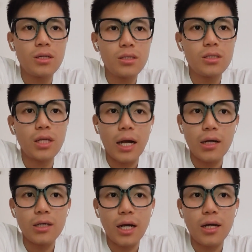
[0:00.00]
自然
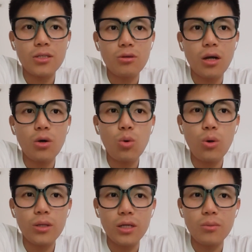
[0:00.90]
而然呢，就能够
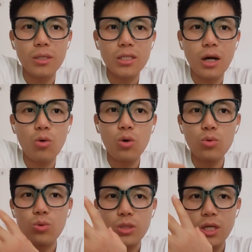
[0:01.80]
获得一笔超过
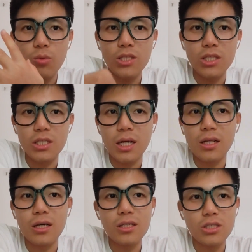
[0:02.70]
五千万以上
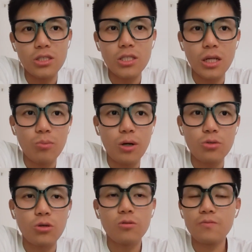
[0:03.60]
的资金报
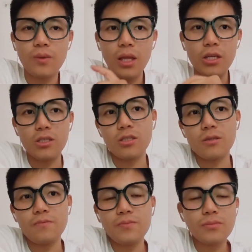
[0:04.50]
酬。因此。
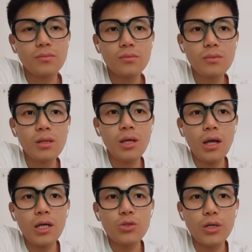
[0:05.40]

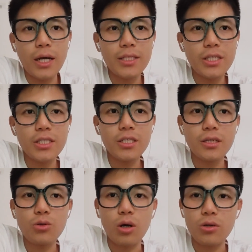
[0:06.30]
虽然经纪
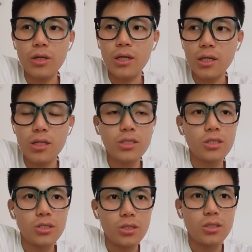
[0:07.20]
人团队呢更是
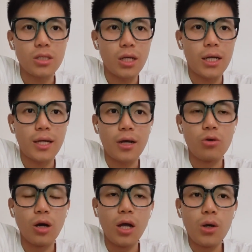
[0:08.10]
狮子开大口
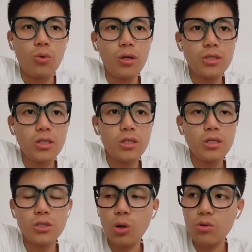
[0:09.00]
啊，无论
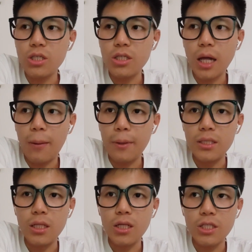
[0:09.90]
是周琦他本
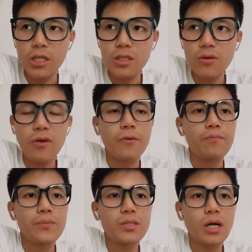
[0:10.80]
人的签字费
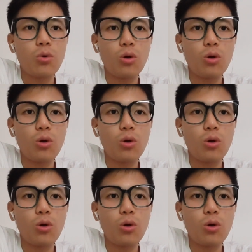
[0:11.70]
超